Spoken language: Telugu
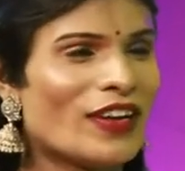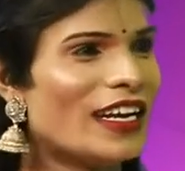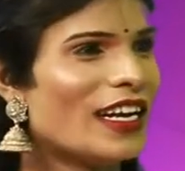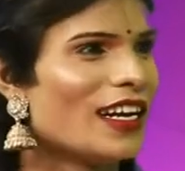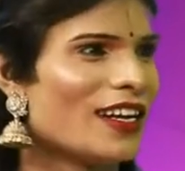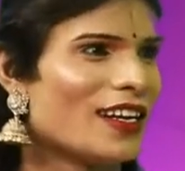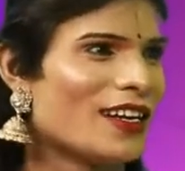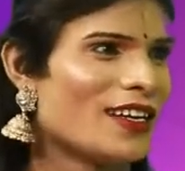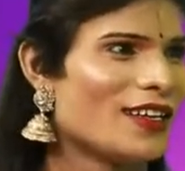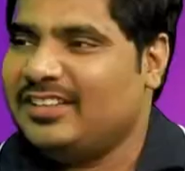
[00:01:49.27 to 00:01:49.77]

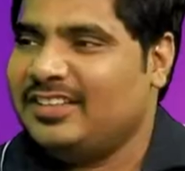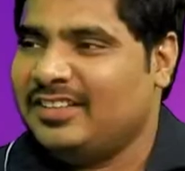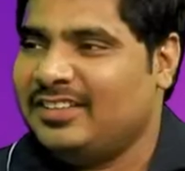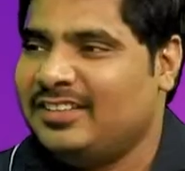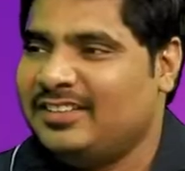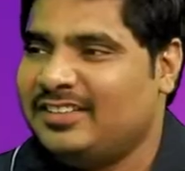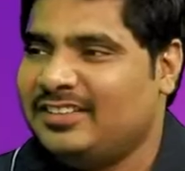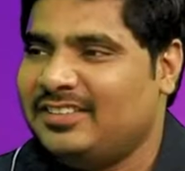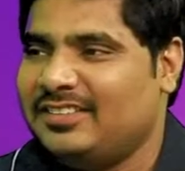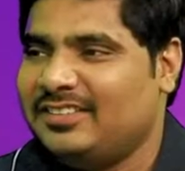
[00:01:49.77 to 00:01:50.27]
వెన్నెలని
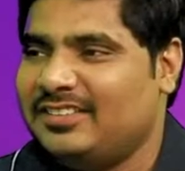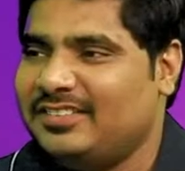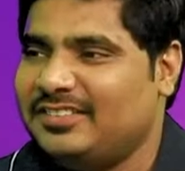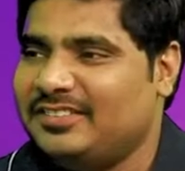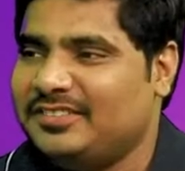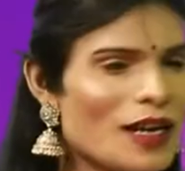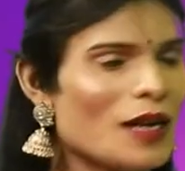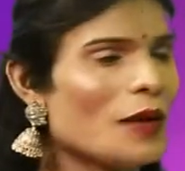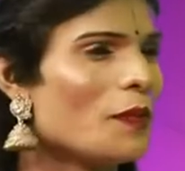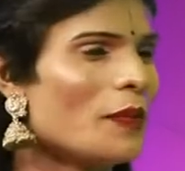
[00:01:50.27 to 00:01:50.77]

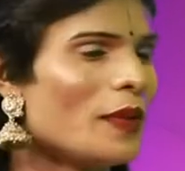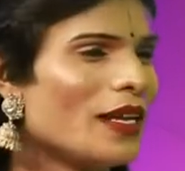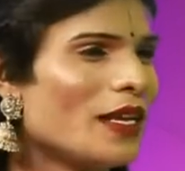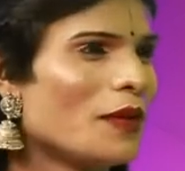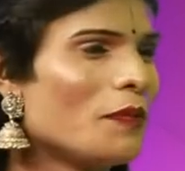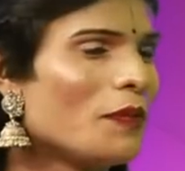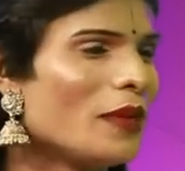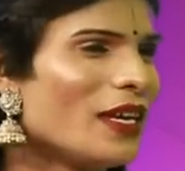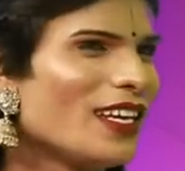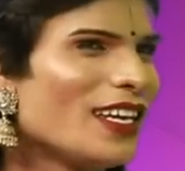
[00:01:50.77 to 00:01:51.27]

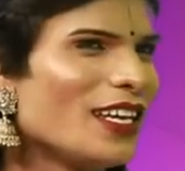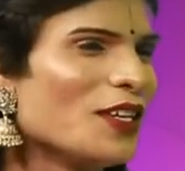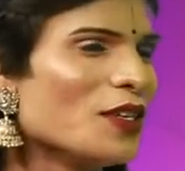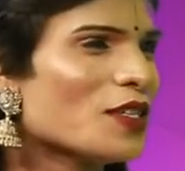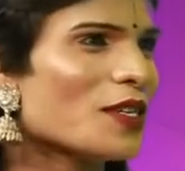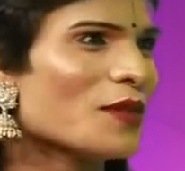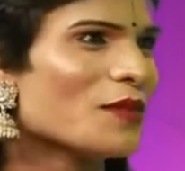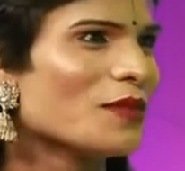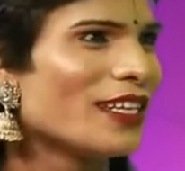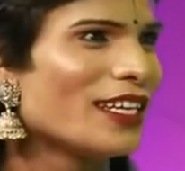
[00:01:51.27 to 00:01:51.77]

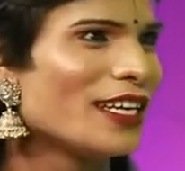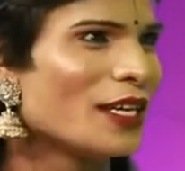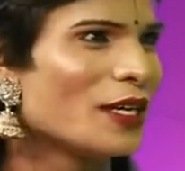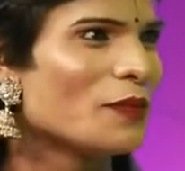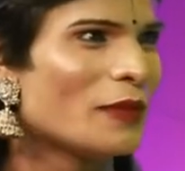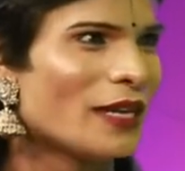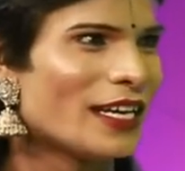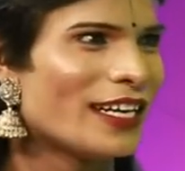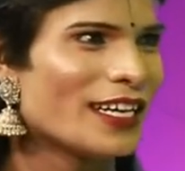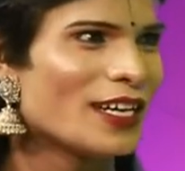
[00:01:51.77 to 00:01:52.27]
పింకినో సంథింగ్
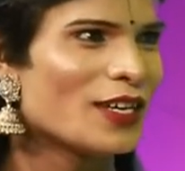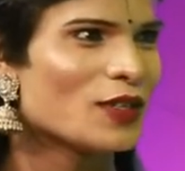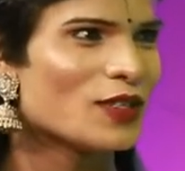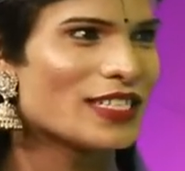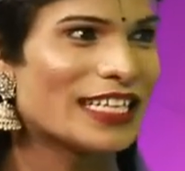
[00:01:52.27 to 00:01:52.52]
పెట్టారు